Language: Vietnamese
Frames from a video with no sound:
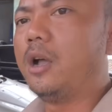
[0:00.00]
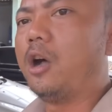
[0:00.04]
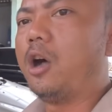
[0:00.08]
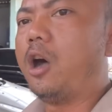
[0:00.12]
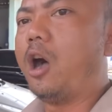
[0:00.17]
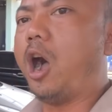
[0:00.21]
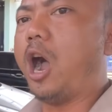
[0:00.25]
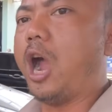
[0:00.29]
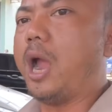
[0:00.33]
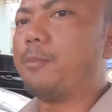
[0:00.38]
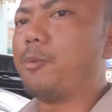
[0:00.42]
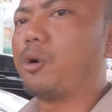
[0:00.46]

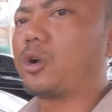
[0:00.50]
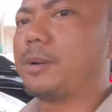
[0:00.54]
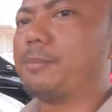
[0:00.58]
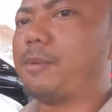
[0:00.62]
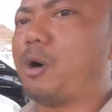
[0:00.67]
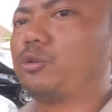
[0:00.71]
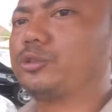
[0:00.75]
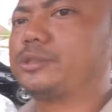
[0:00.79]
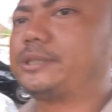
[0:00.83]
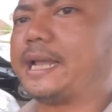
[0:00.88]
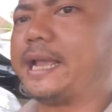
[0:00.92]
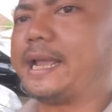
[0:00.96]
hỏi một cái
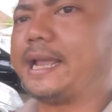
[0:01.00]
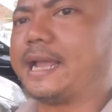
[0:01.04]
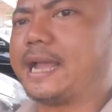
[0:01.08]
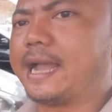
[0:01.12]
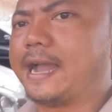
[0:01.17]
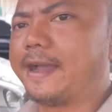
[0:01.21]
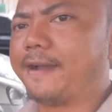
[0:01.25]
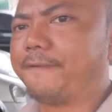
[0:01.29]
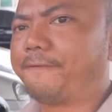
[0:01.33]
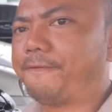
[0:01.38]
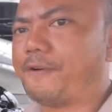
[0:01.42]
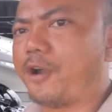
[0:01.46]
mẫu
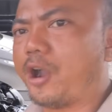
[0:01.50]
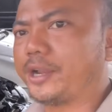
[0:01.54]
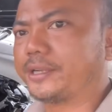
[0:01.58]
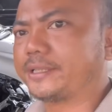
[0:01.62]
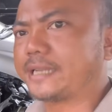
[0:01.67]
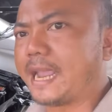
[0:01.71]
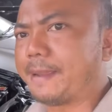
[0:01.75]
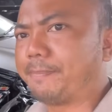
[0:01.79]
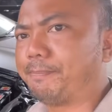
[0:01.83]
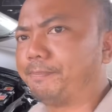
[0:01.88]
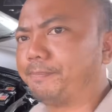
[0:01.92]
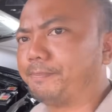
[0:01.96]
xe uh, Ford
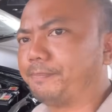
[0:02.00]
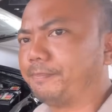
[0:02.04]
Cap